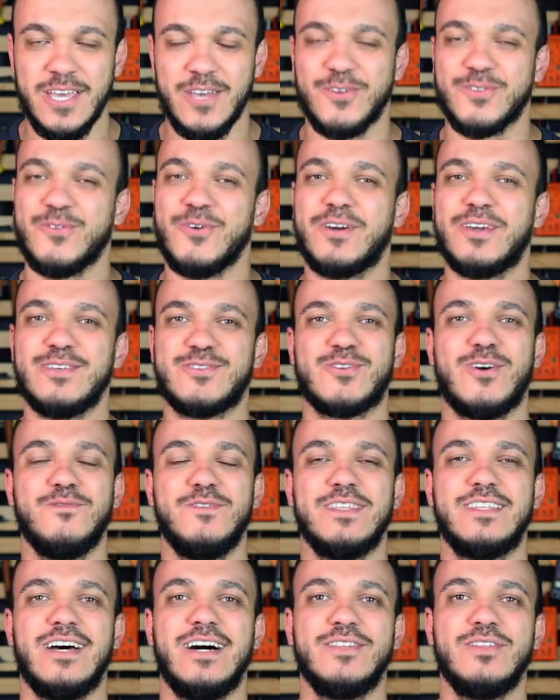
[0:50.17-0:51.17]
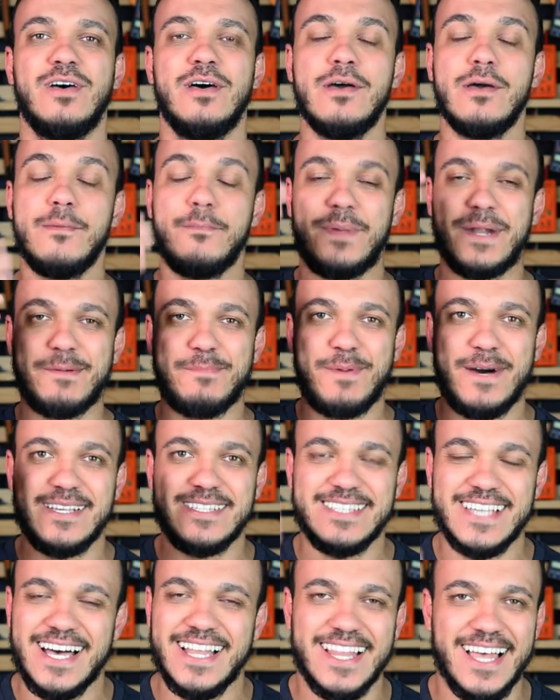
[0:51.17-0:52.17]
Eu estou aqui te convidando para
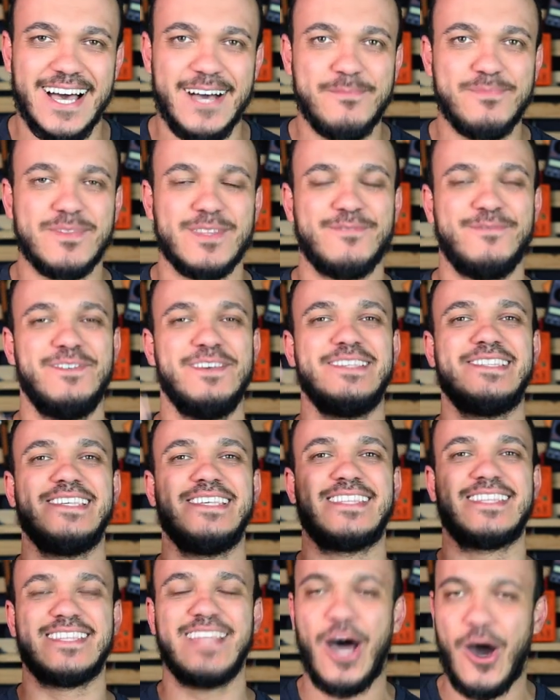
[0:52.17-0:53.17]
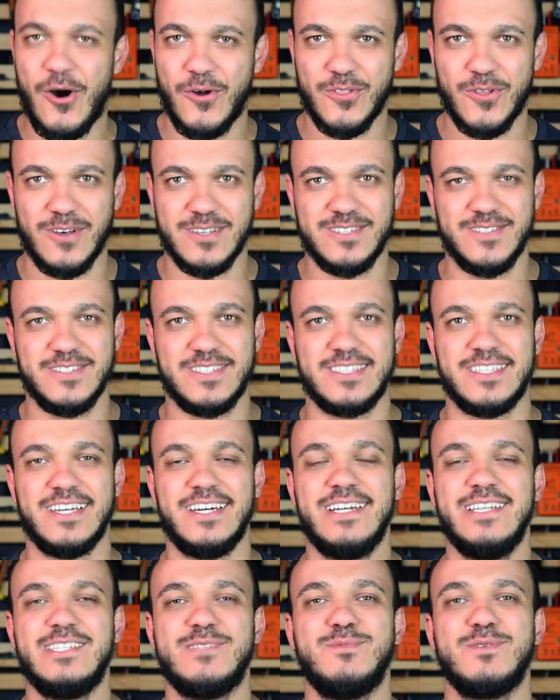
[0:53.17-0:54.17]
passar lá, visitar o nosso
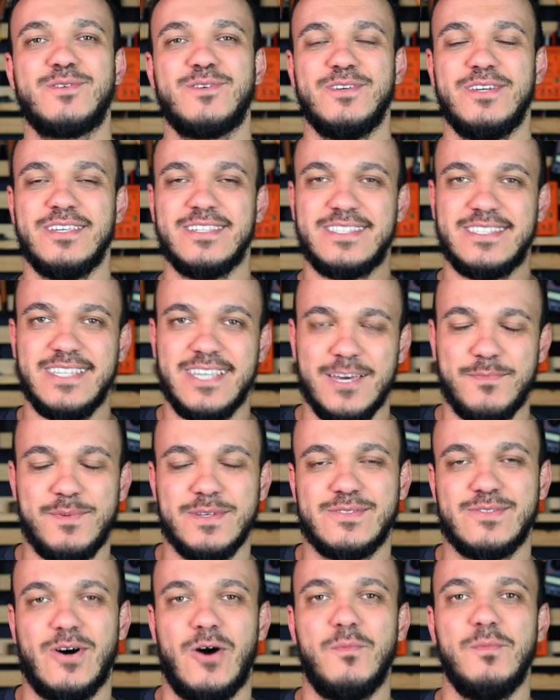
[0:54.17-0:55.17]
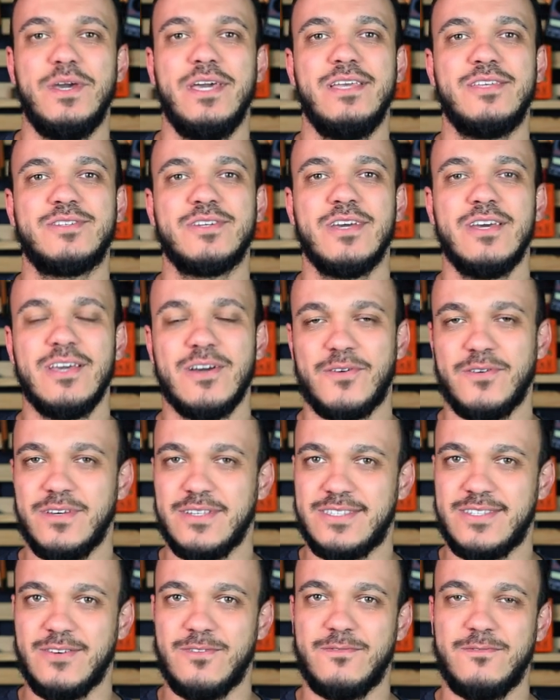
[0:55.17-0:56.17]
stand, me conhecer pessoalmente,
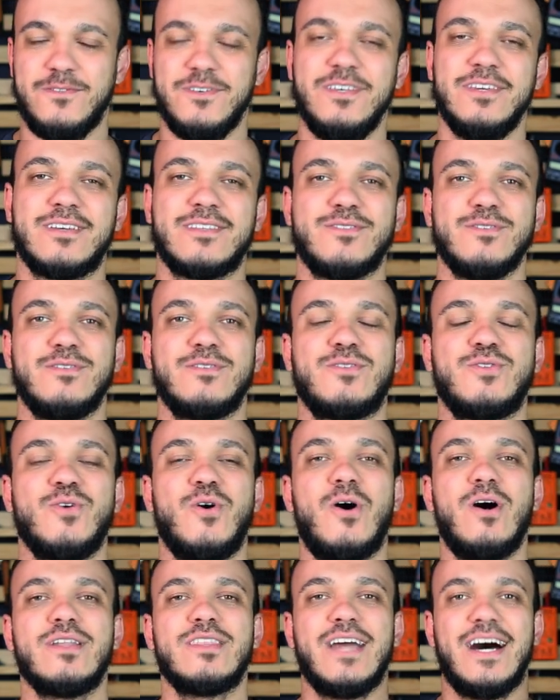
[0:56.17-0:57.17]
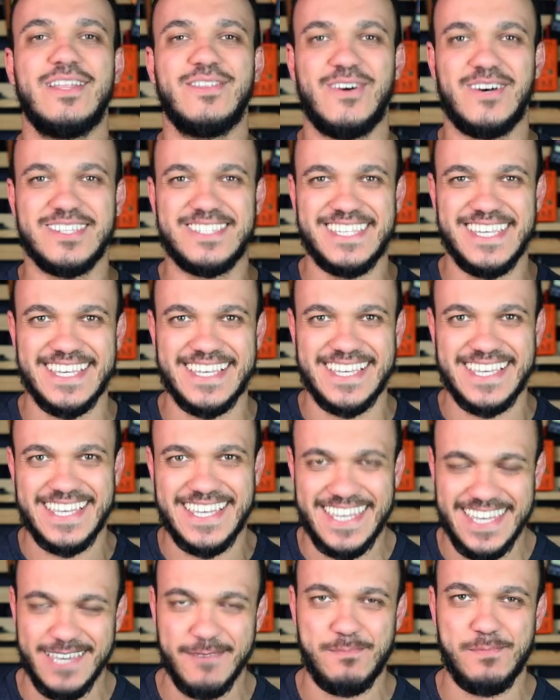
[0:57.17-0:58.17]
conhecer o Victor, toda a nossa
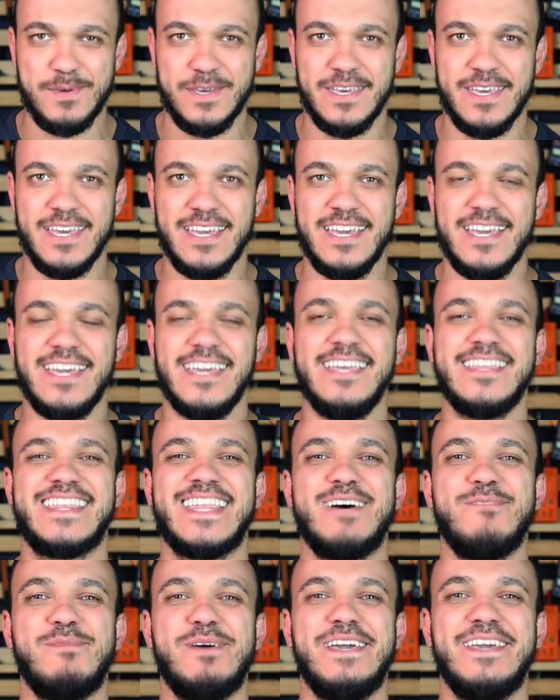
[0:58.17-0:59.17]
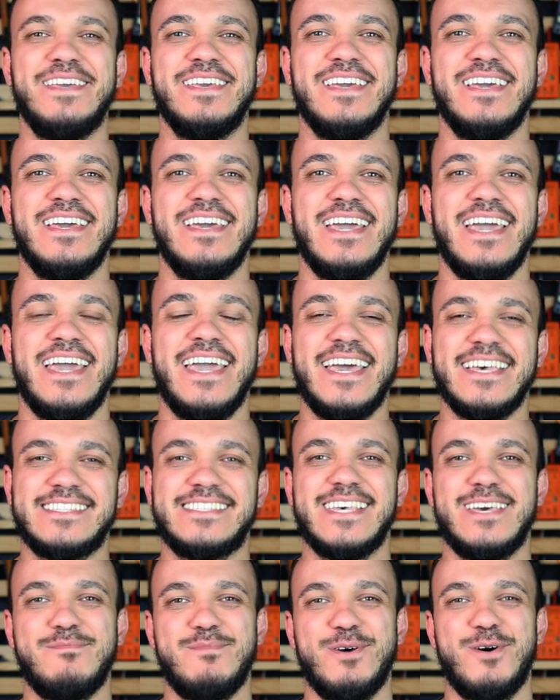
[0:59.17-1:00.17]
equipe e também
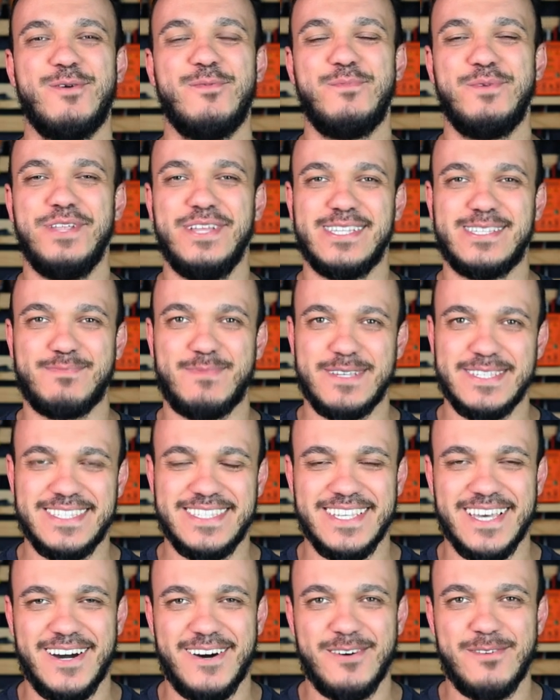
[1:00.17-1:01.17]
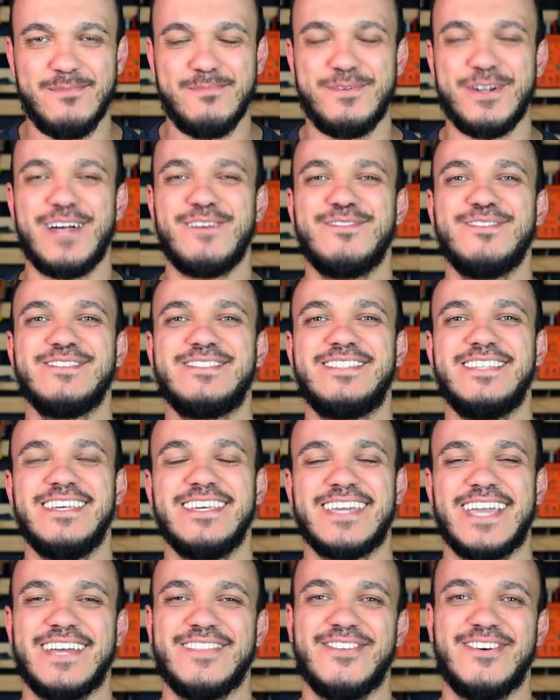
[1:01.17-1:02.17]
recebeu um brinde especial para
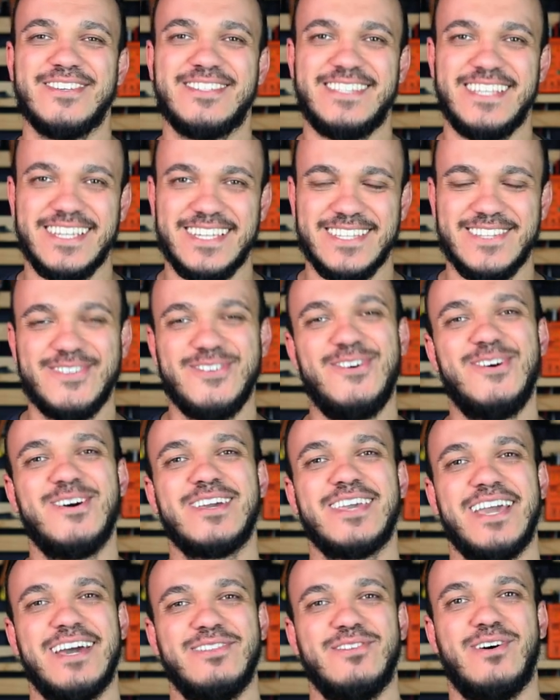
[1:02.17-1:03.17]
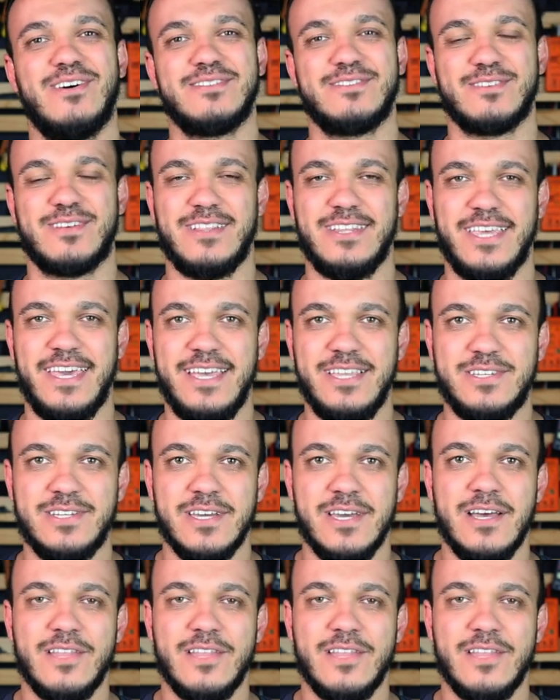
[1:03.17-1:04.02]
você que é nosso seguidor, que é nosso cliente.